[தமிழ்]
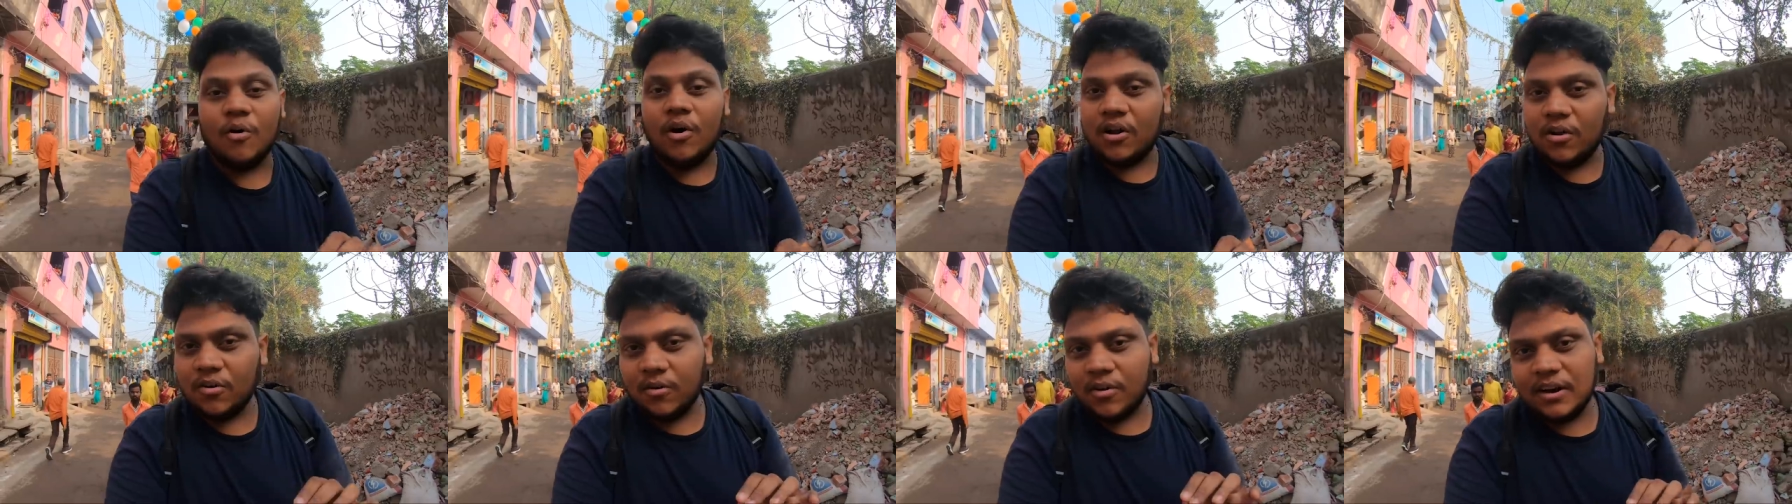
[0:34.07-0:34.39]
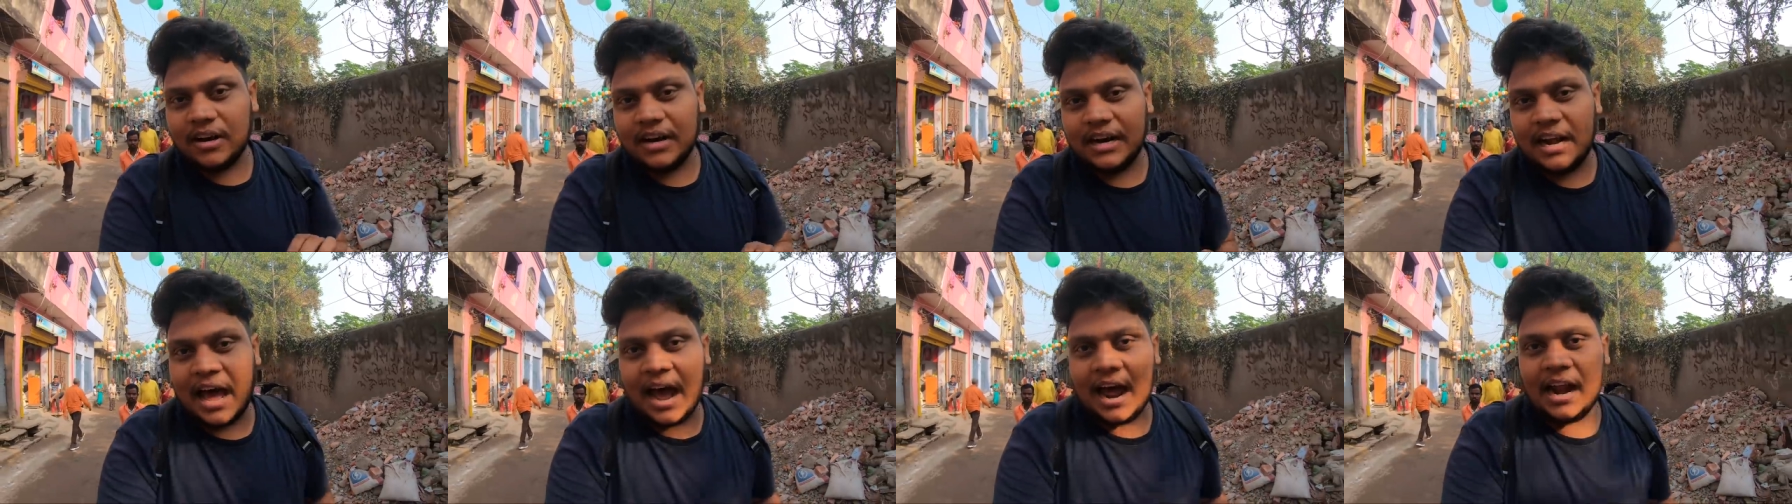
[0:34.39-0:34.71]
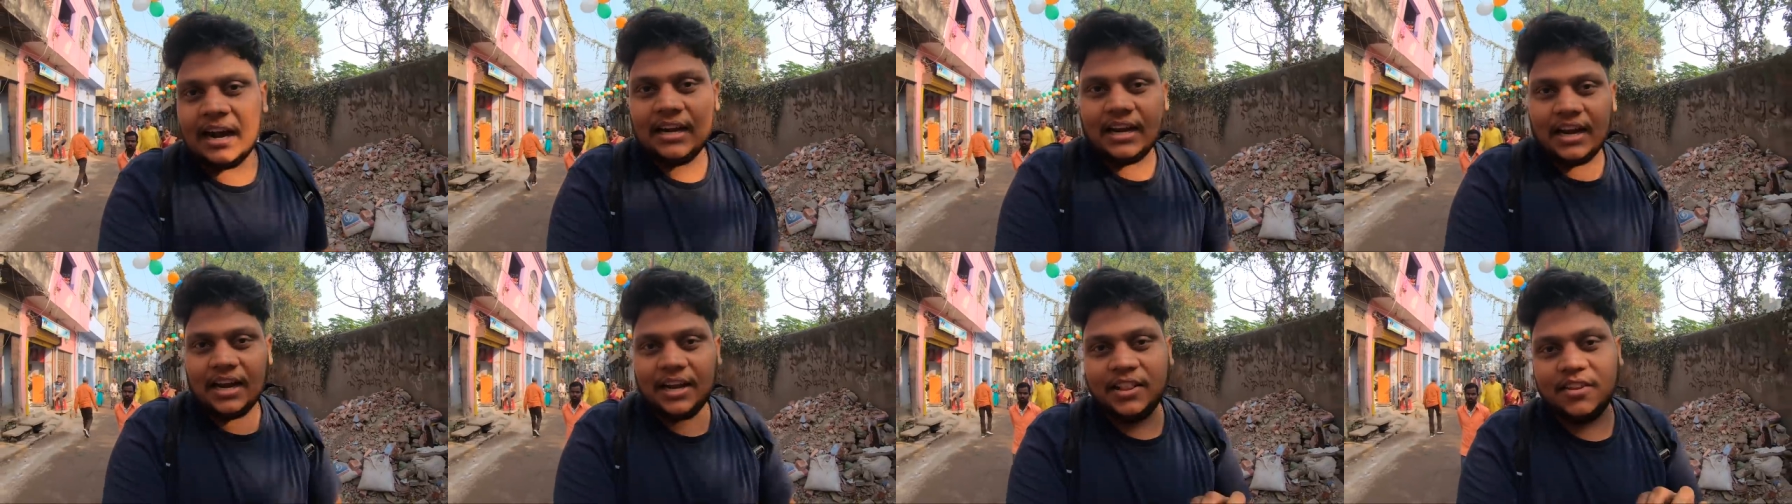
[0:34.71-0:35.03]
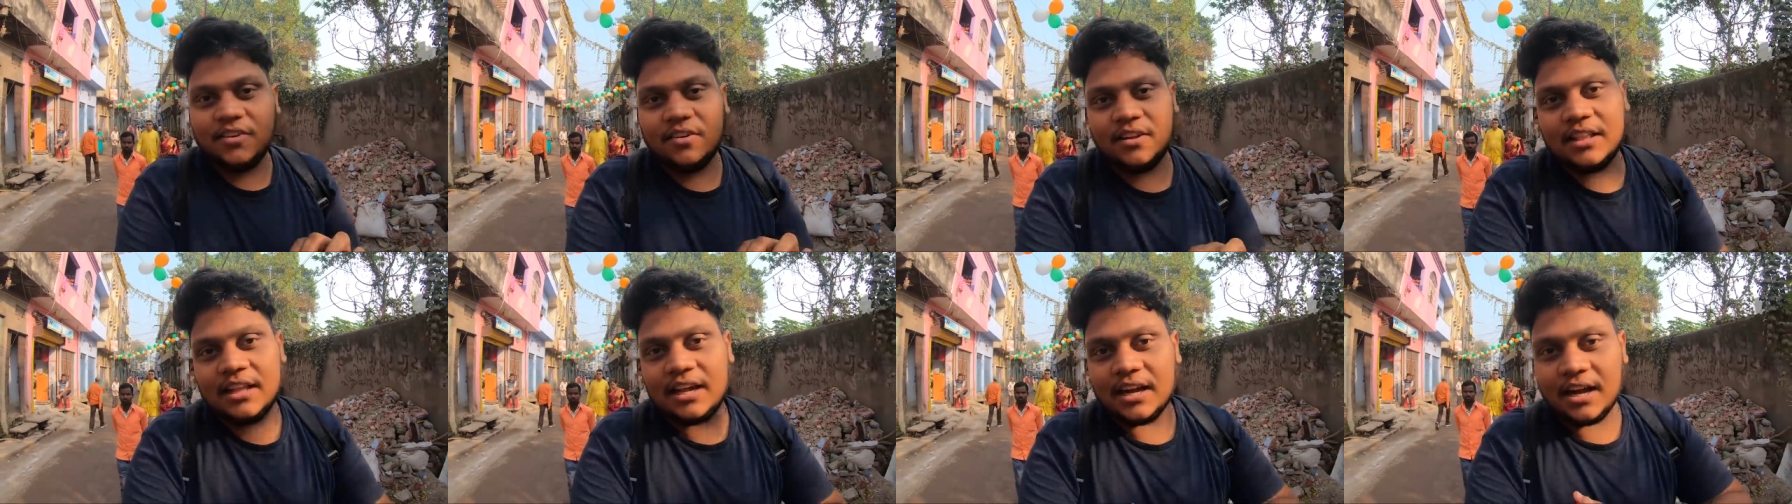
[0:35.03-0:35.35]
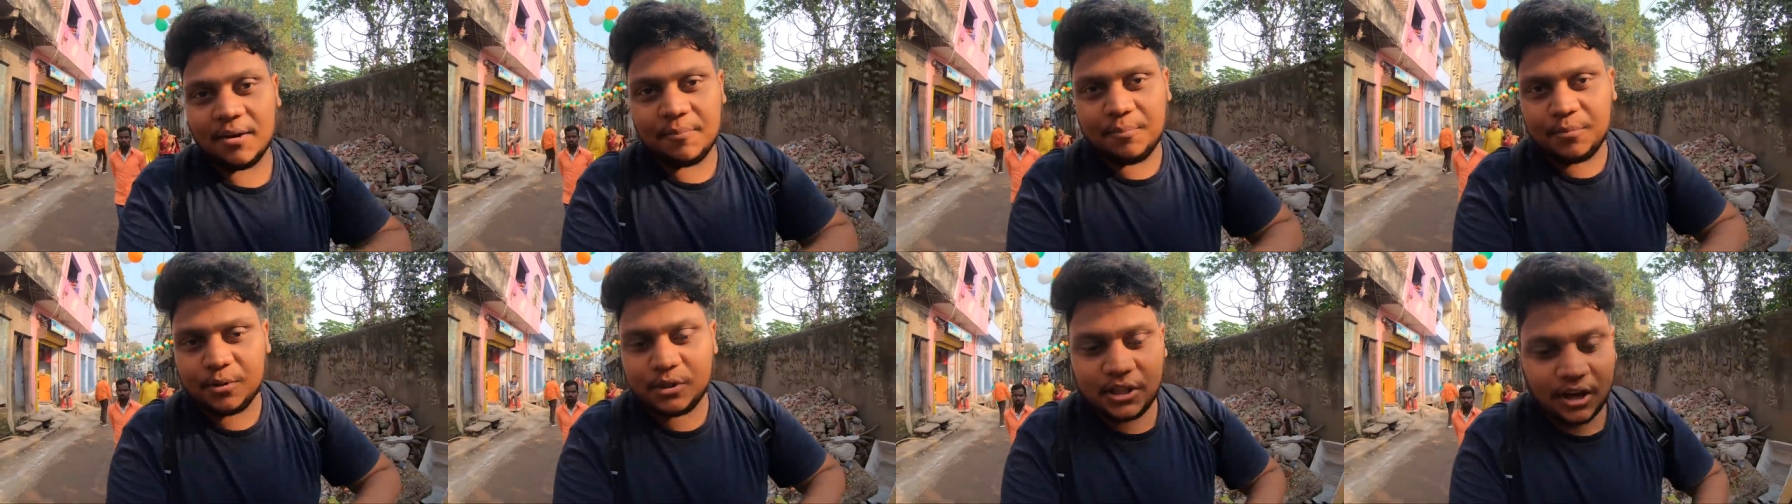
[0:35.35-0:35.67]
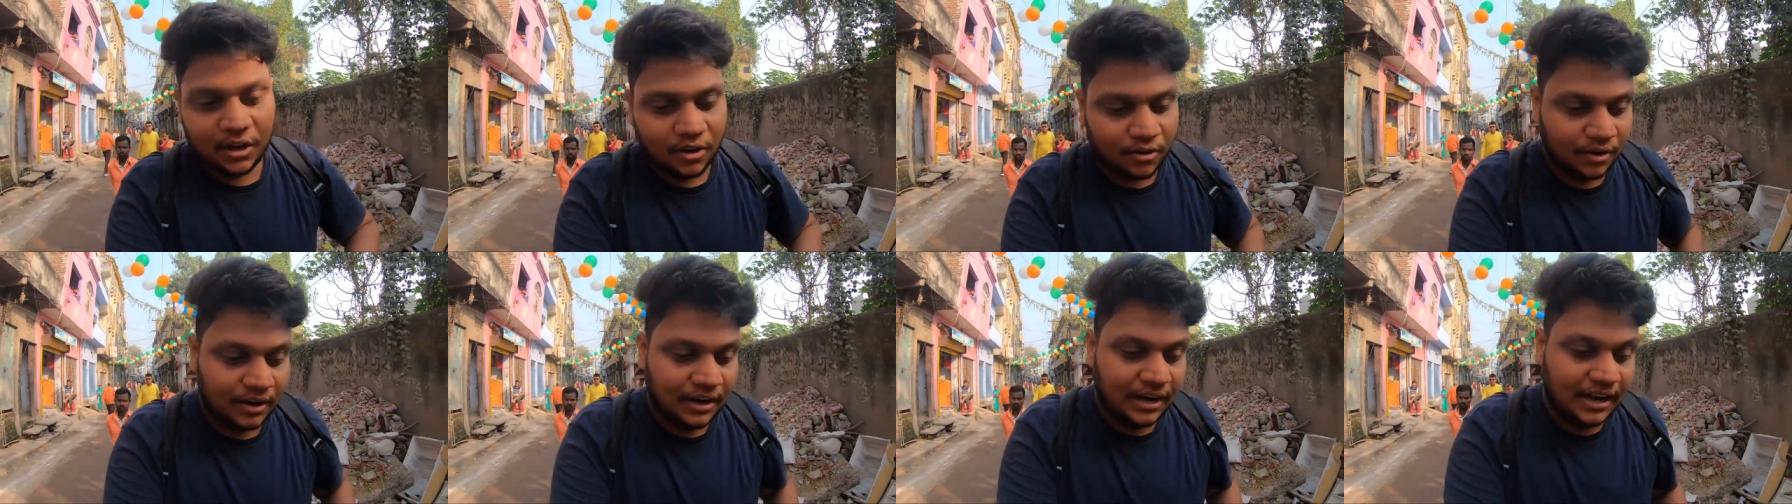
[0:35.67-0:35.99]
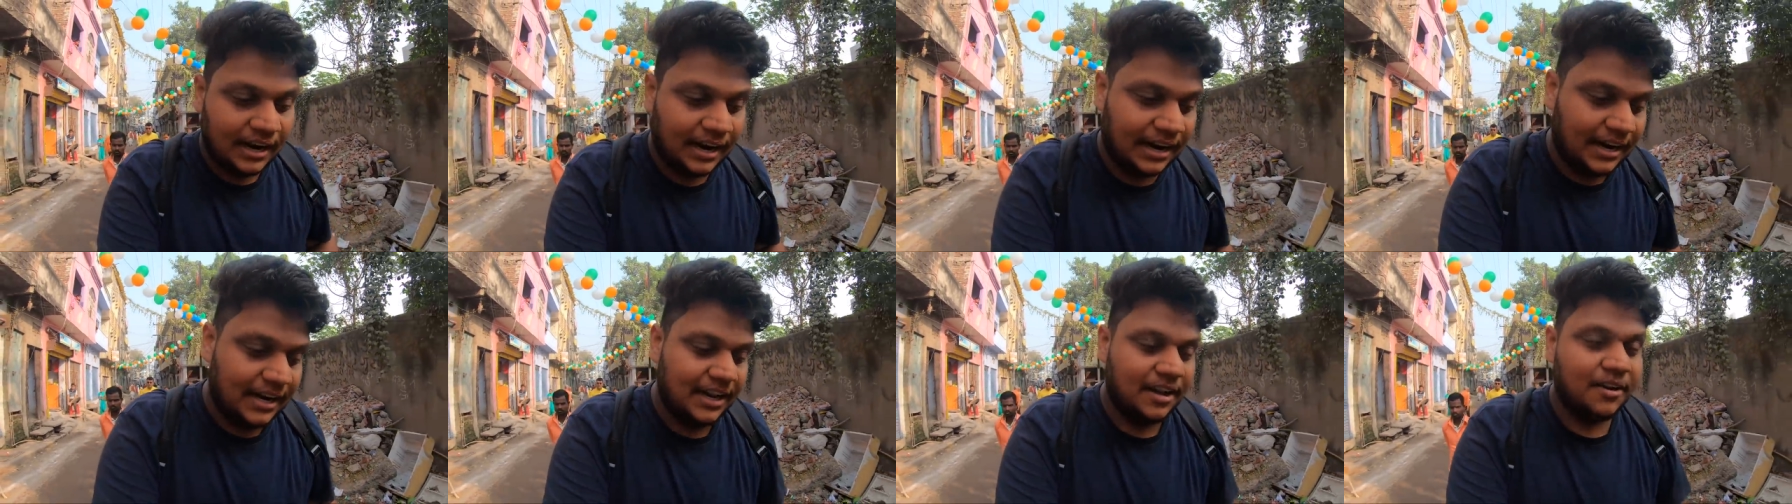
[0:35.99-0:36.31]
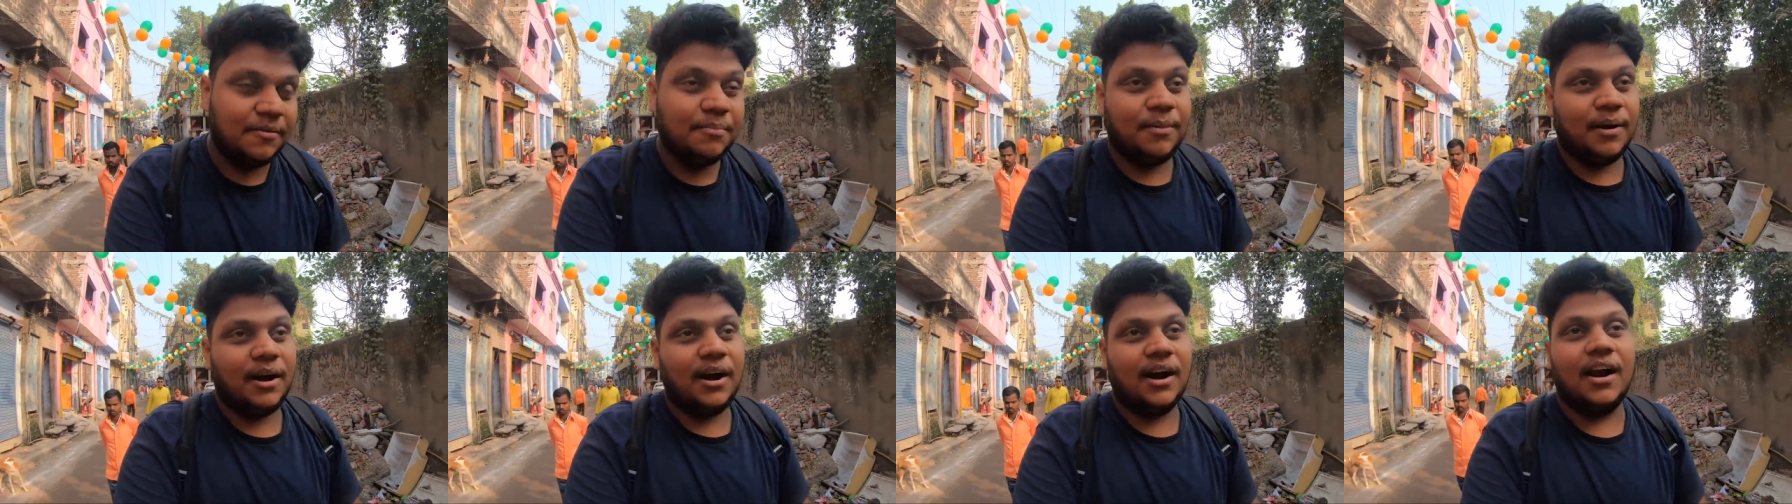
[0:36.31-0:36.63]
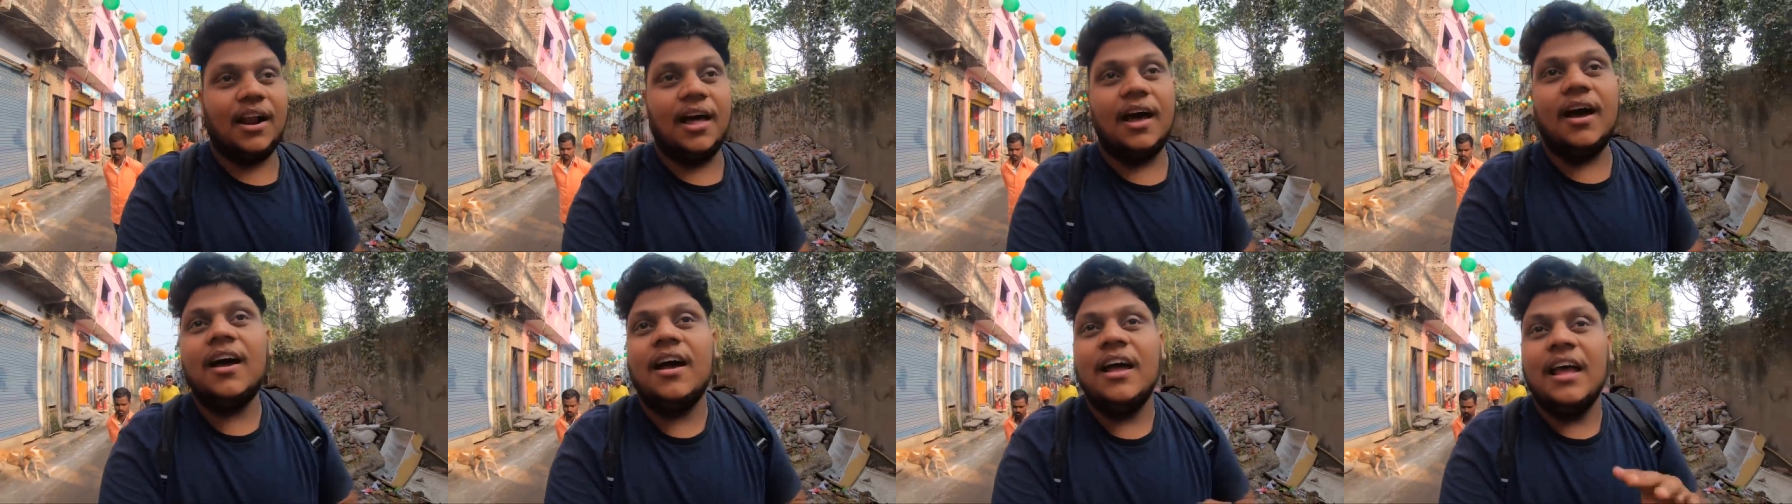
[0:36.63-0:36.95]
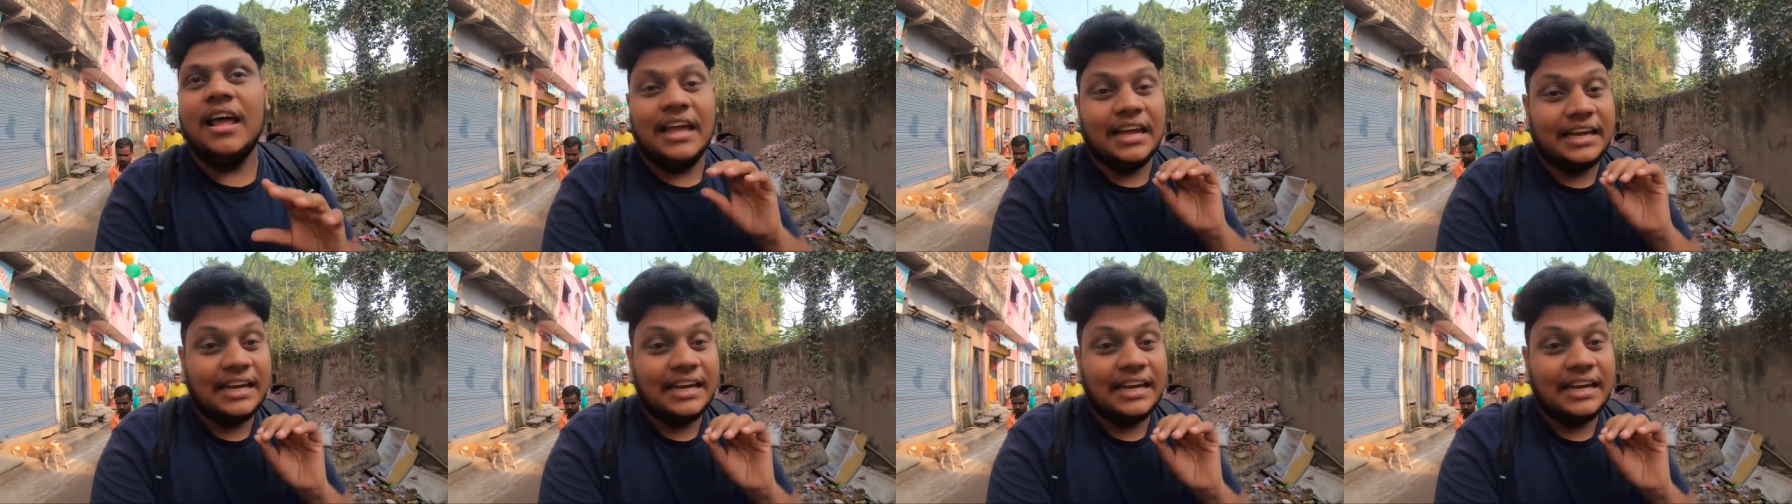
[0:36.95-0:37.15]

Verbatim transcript: ஒரு ஒரு நாட்டிலேருந்து வந்து அங்கே புத்தா கோயிலெலாம் கட்டியிருப்பாங்களாம்